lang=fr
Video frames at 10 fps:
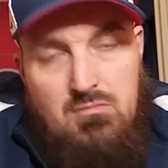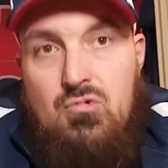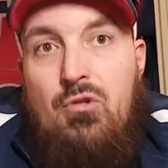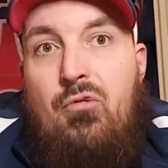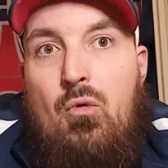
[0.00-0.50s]

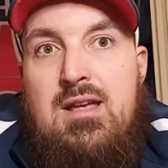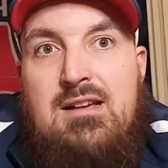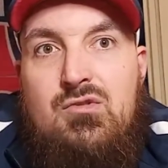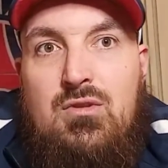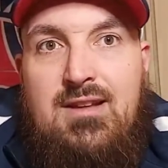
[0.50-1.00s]
ne font rien
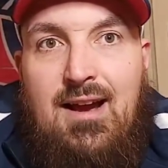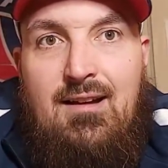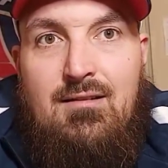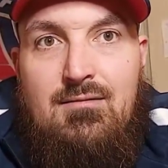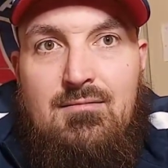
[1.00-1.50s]
sur le terrain.
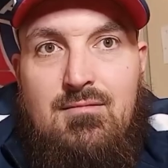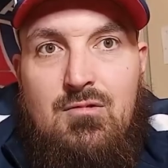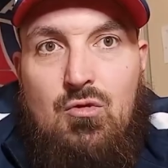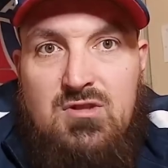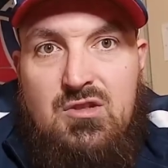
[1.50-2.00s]

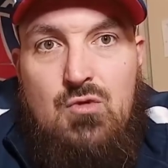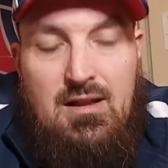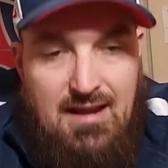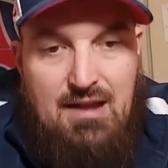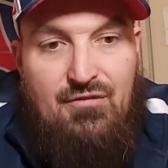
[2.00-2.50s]
Continuent à
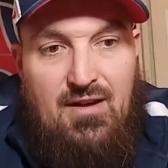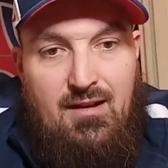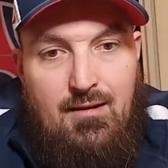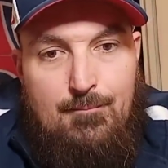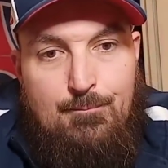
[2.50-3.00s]
ne rien
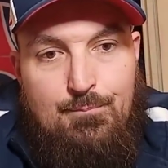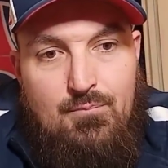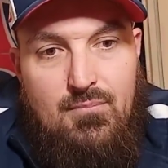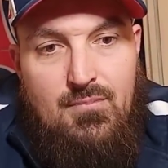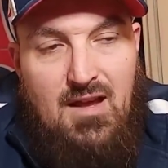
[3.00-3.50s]
faire.
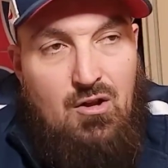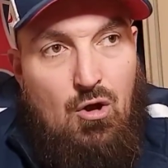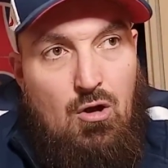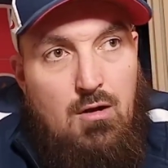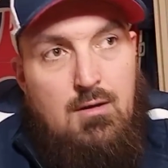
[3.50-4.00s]

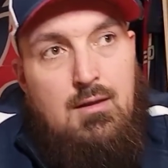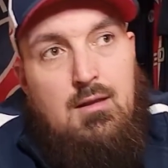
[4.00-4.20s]
D'accord